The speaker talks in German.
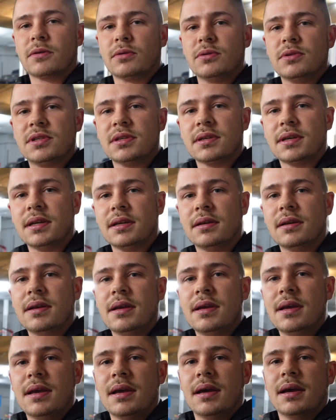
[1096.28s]
Grüße gehen
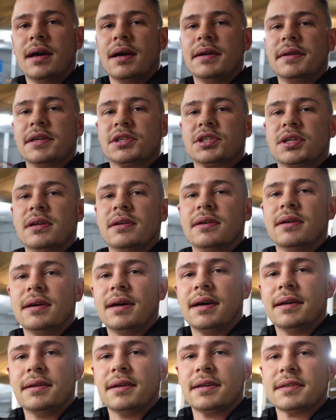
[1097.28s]
an der Stelle
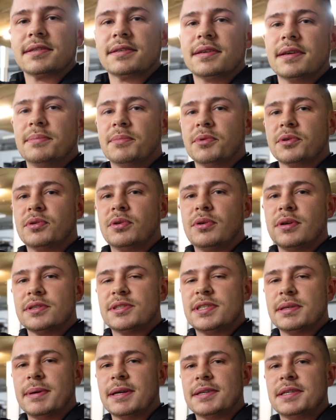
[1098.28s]
an das
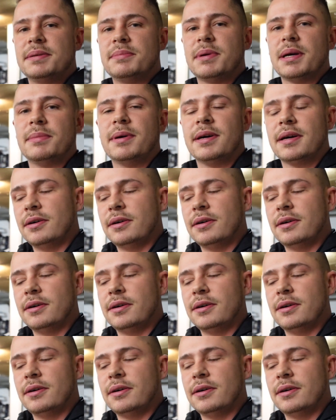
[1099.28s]
Motorenzimmerteam einmal